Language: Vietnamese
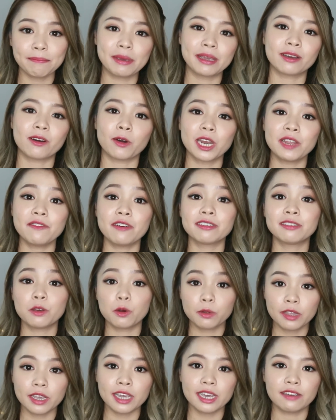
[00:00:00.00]
mình có đi vào
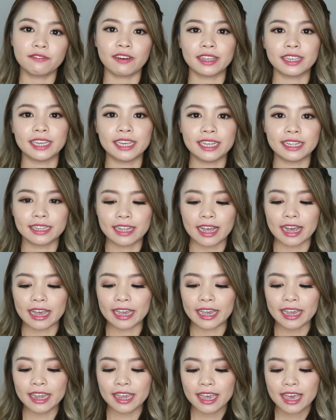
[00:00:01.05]
siêu thị và nhìn
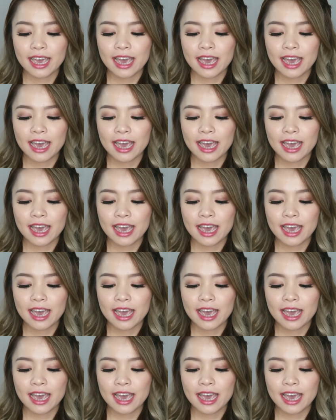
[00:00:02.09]
thấy